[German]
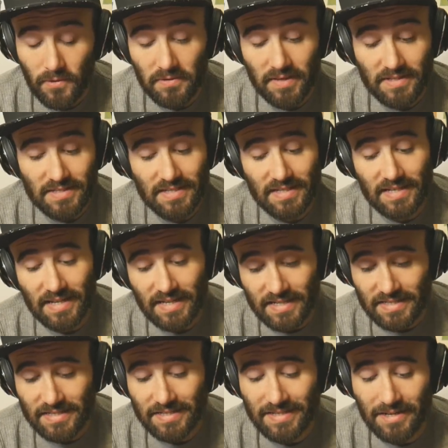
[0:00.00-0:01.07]
das
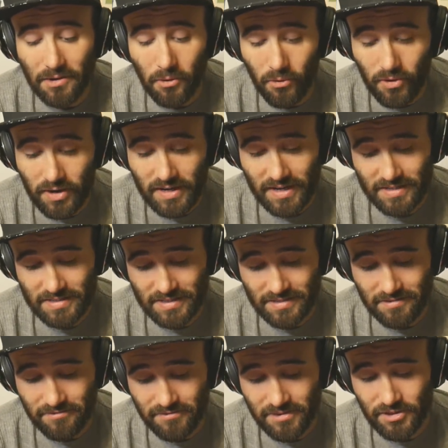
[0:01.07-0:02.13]
nächste hochklassige
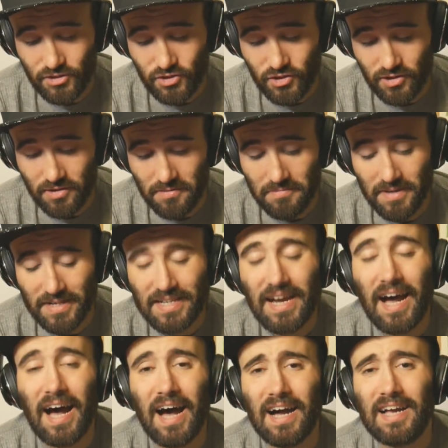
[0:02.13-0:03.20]
Feature mit
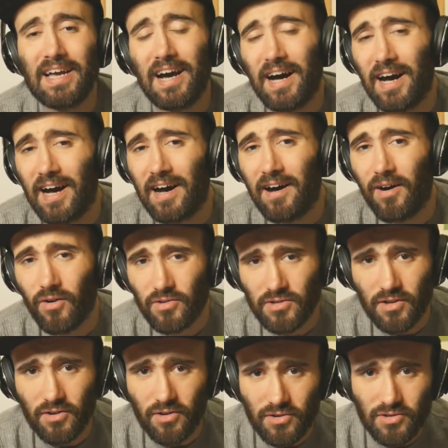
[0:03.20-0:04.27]
AK
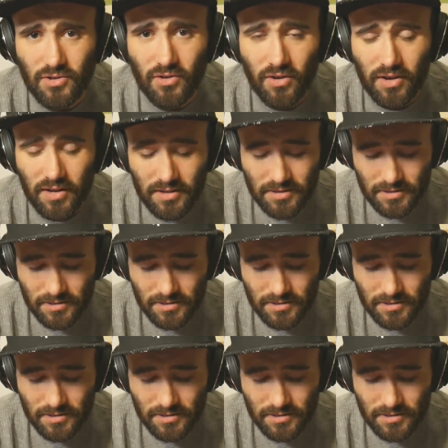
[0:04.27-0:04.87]
außer Kontrolle.